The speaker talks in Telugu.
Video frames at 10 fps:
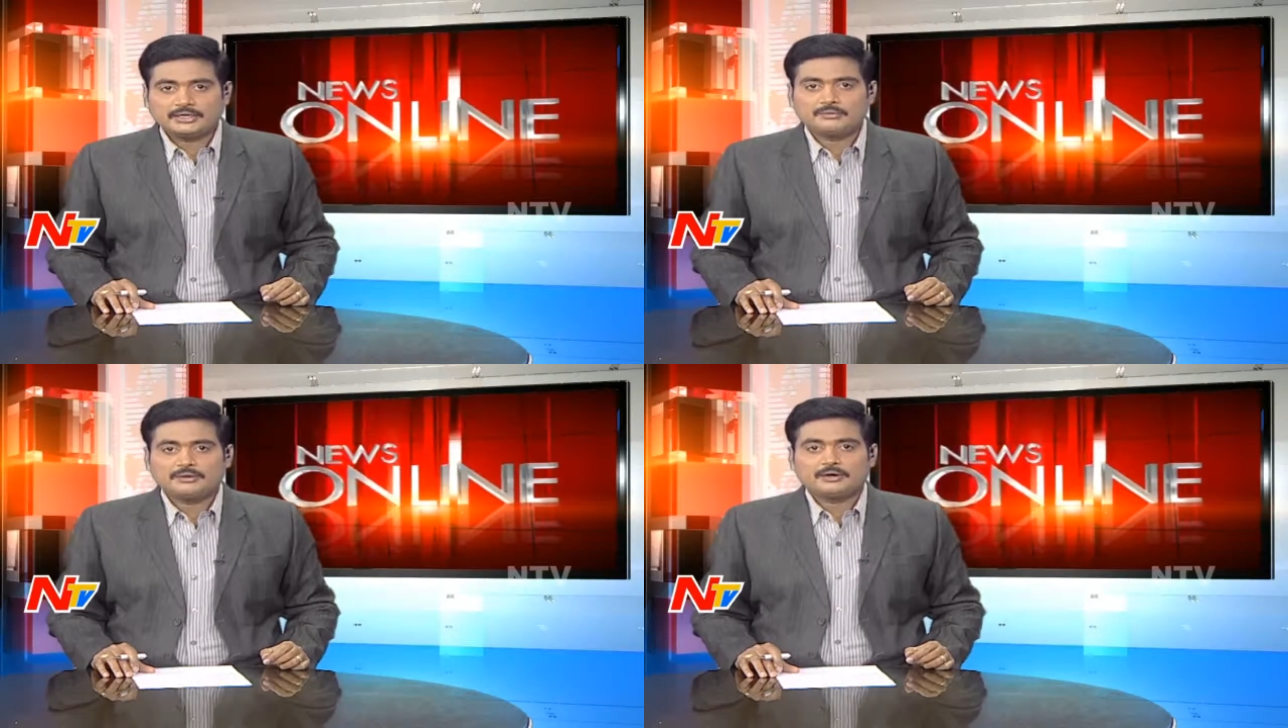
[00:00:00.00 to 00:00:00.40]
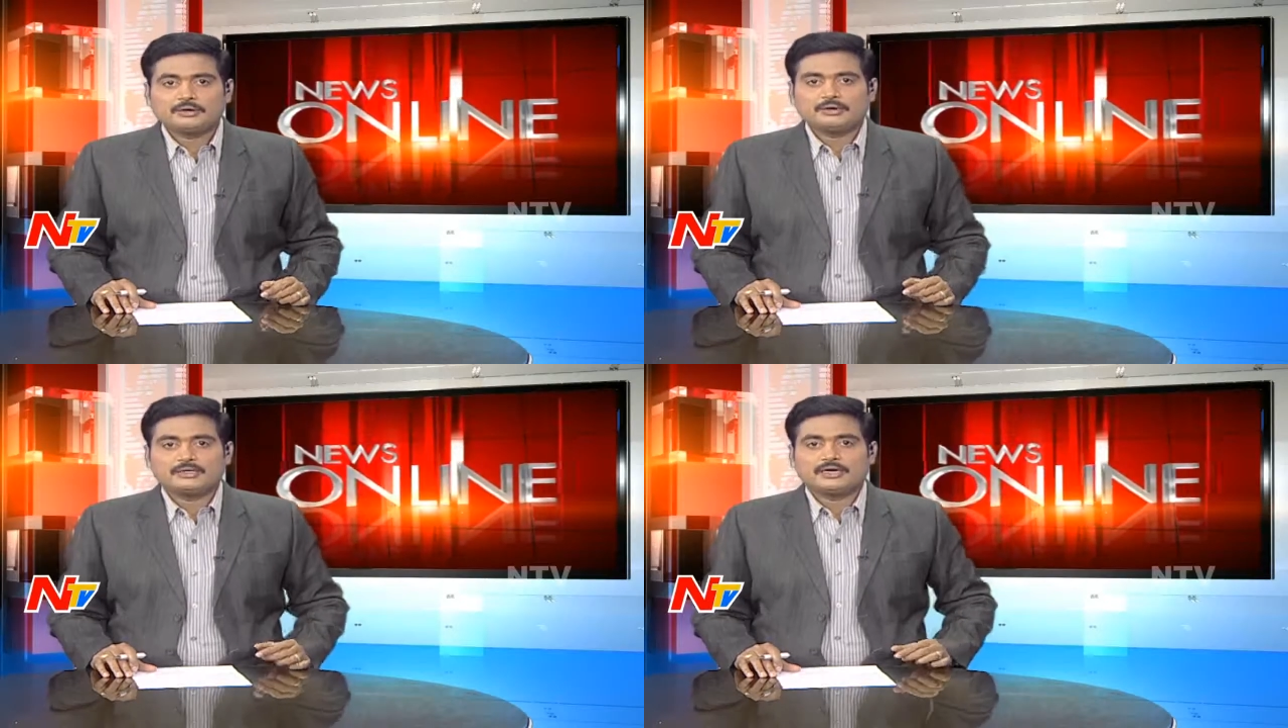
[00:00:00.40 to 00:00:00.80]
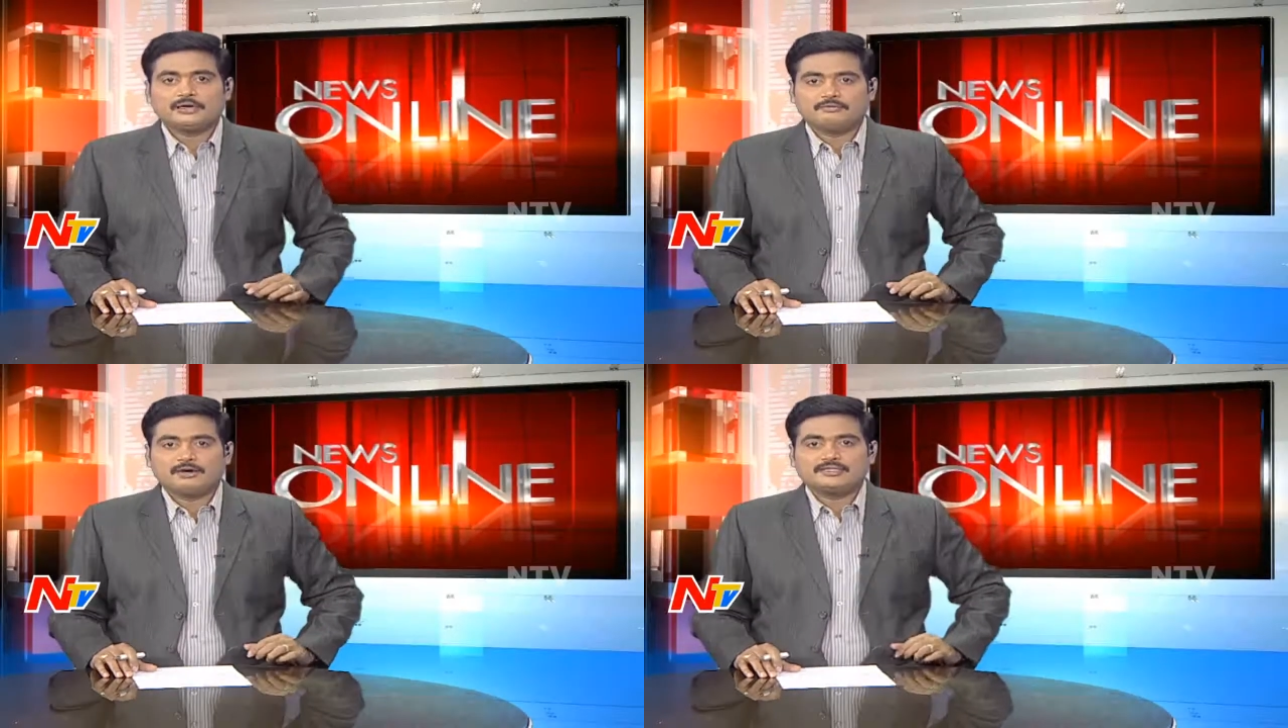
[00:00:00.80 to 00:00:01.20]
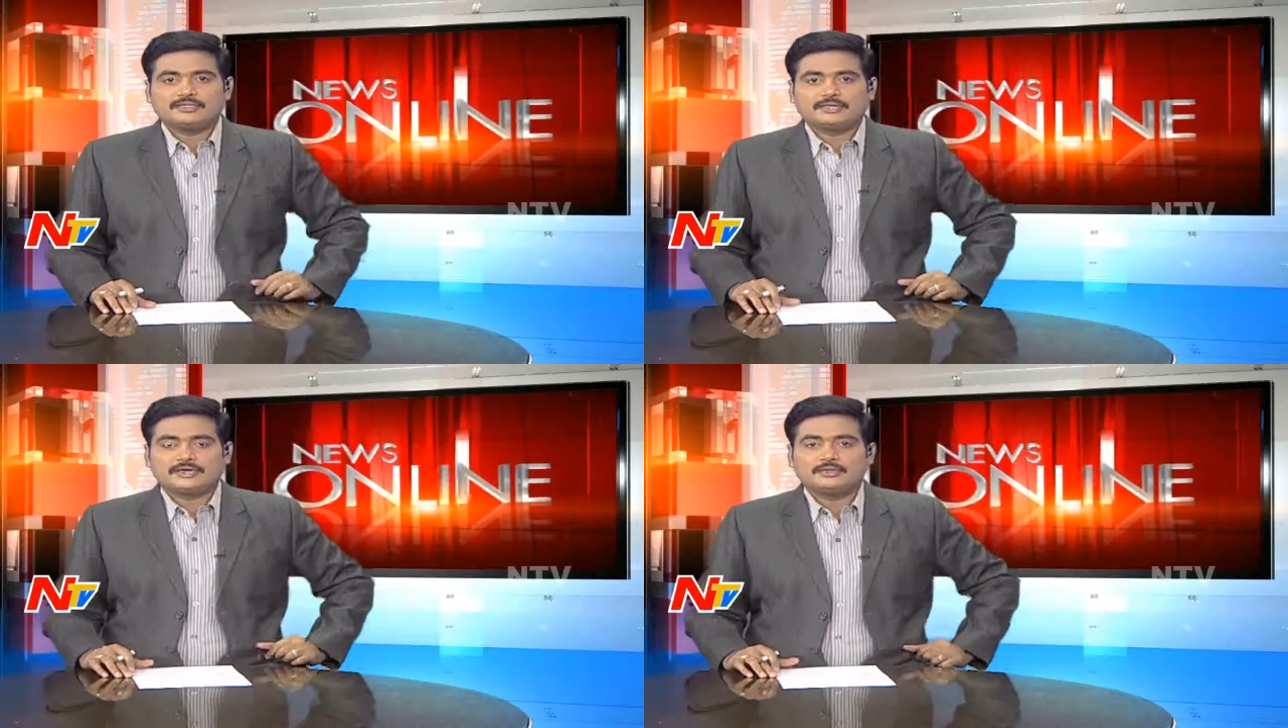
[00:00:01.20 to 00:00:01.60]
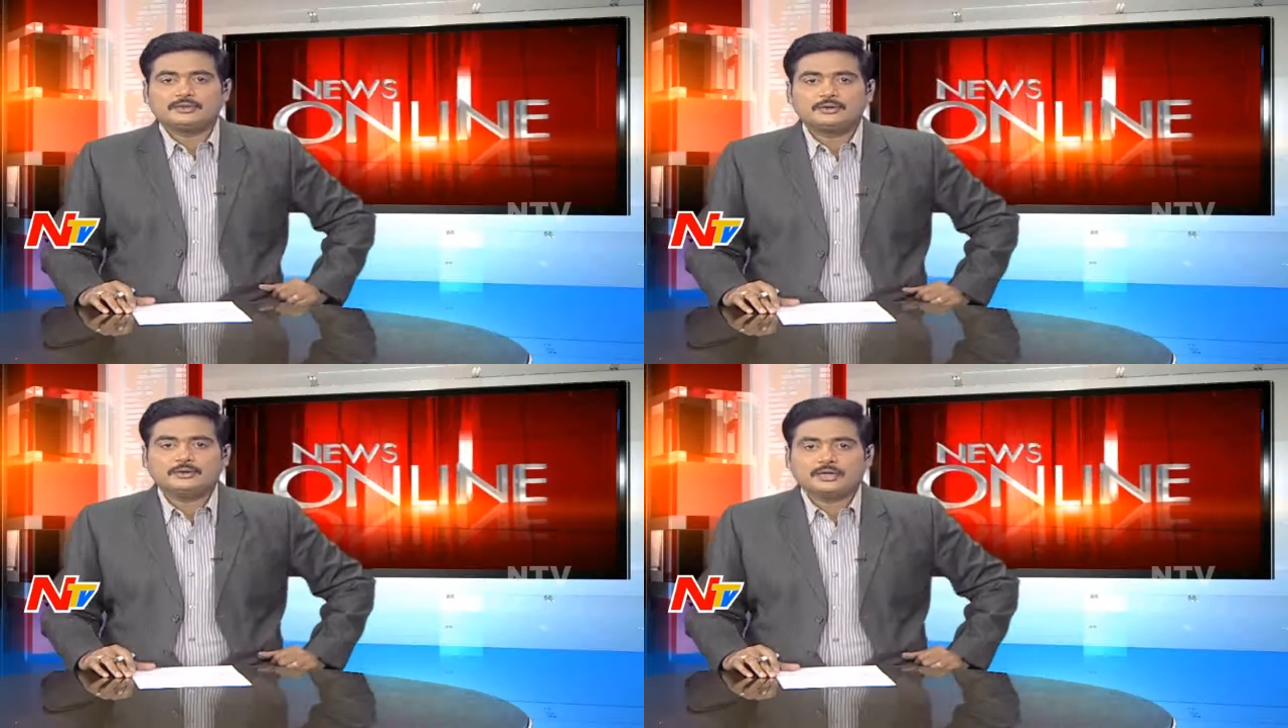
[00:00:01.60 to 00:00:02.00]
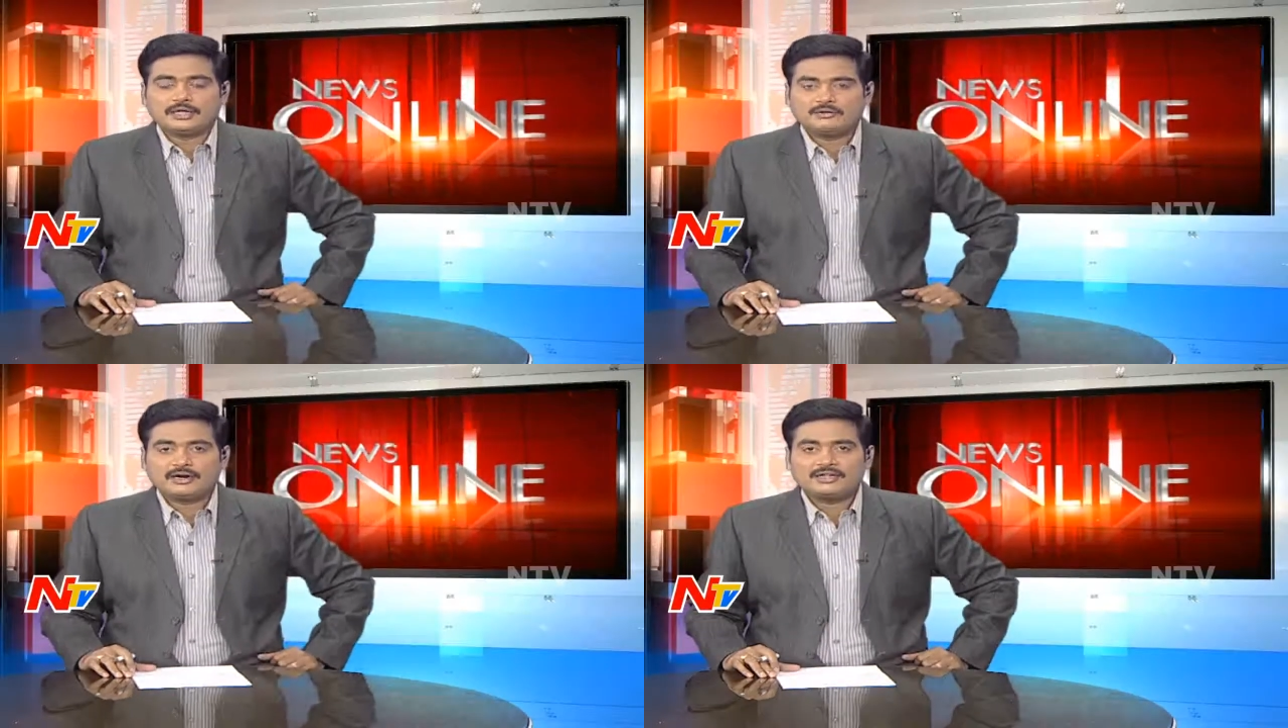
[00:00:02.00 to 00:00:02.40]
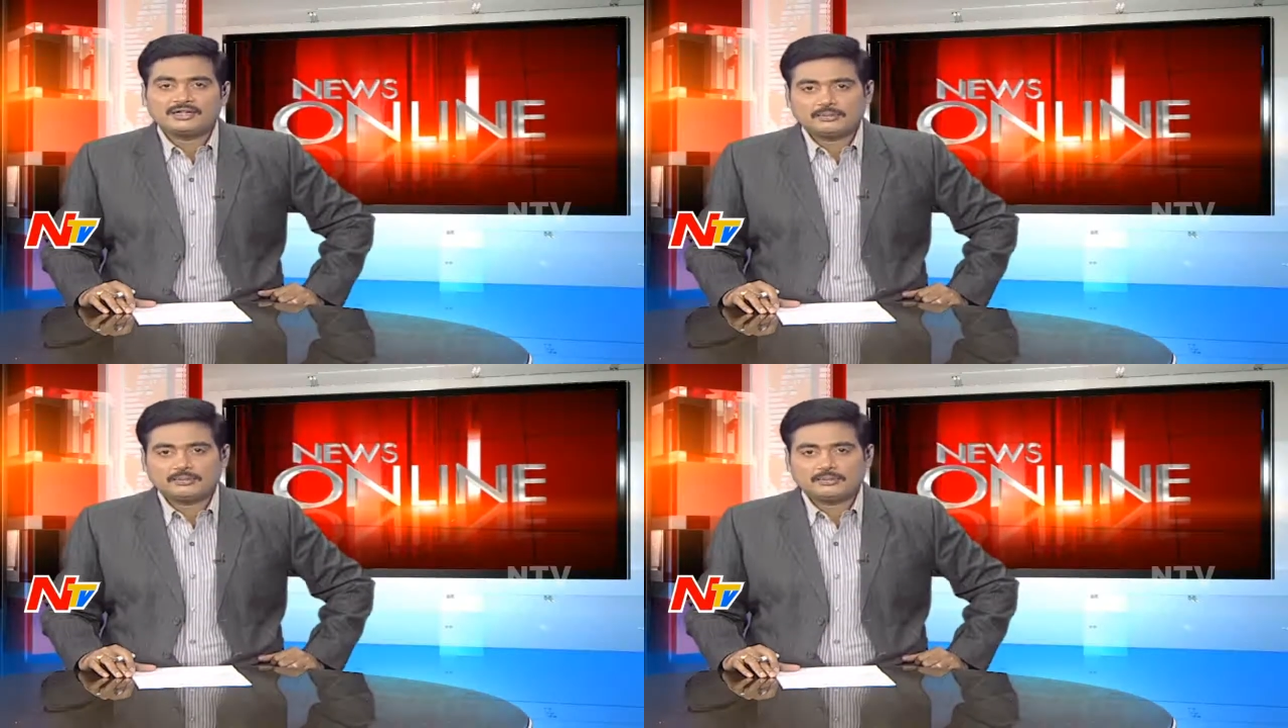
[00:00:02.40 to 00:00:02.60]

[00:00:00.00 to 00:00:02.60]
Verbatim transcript: ఏపీకి హోదా ఇవ్వాల్సిందేనంటూ ఇవాళ